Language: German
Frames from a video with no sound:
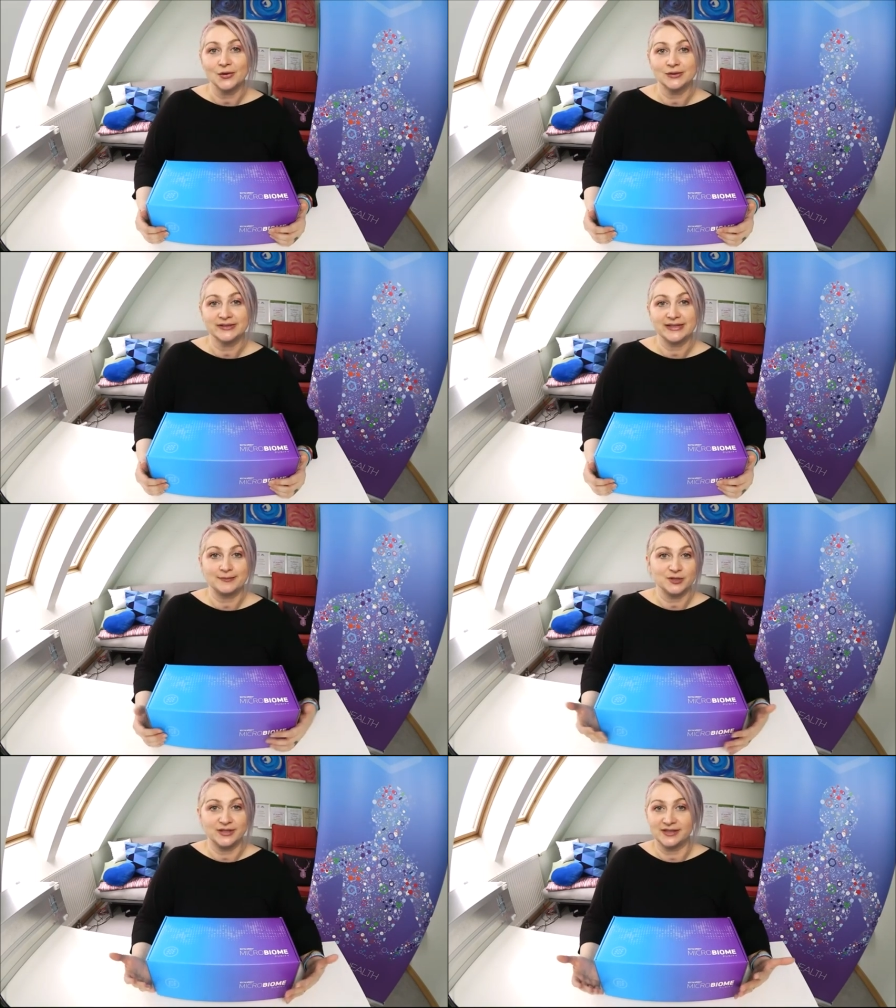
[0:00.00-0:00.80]
und ich
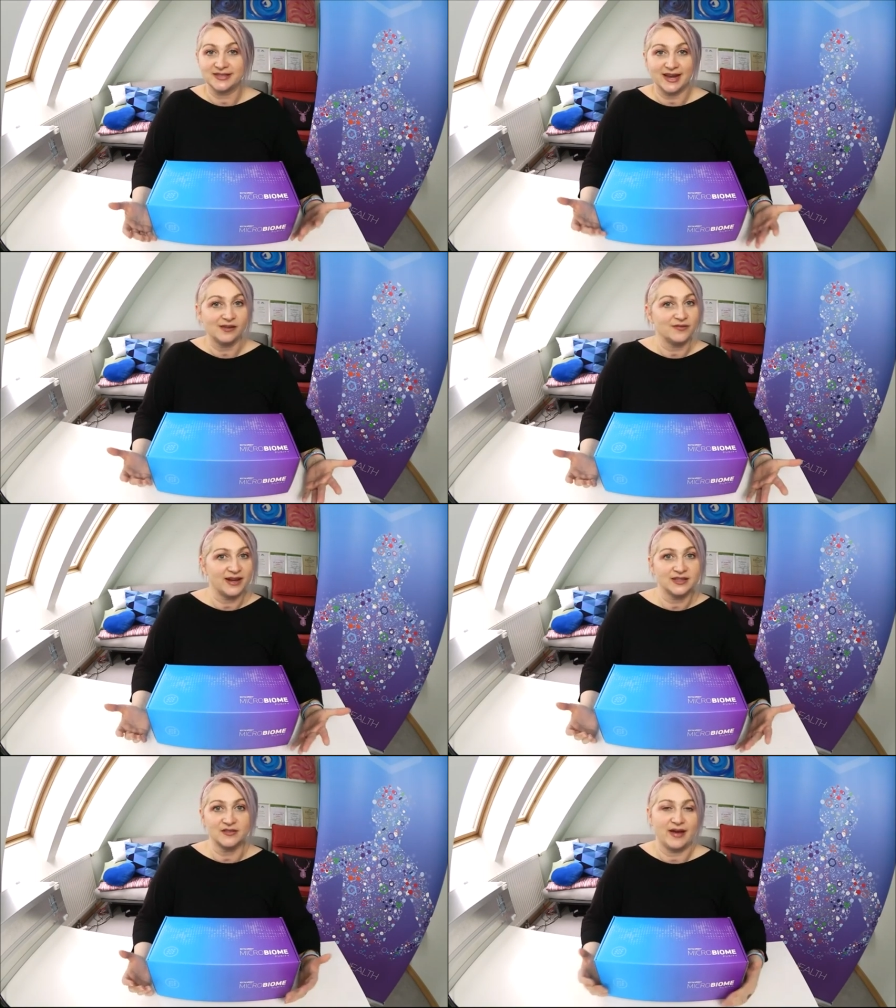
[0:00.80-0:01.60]
habe schon erzählt,
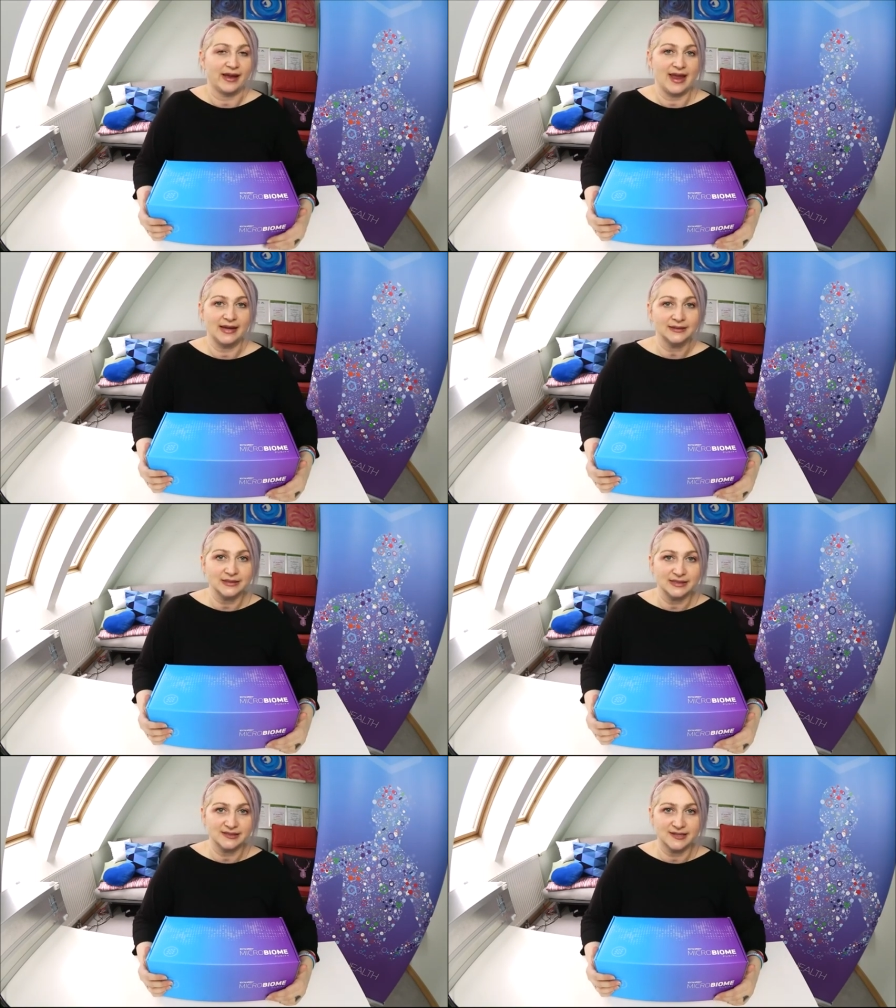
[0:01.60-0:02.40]
welche
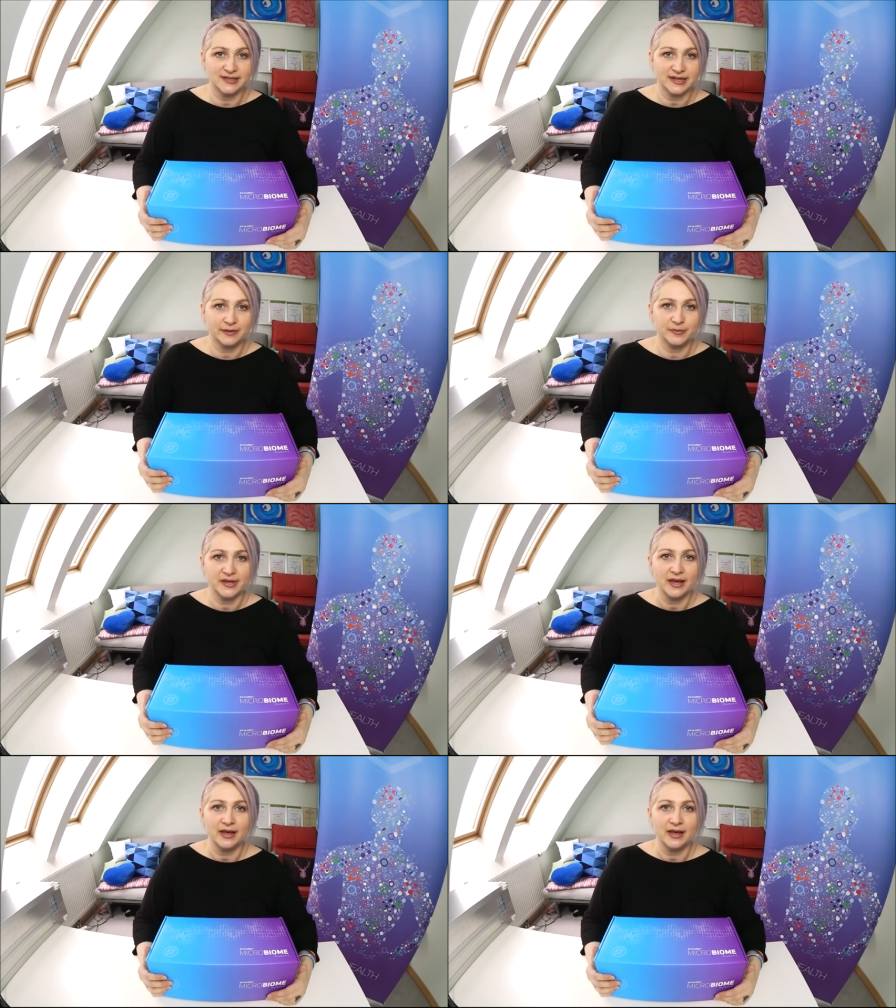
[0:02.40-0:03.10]
Varianten es nicht gibt,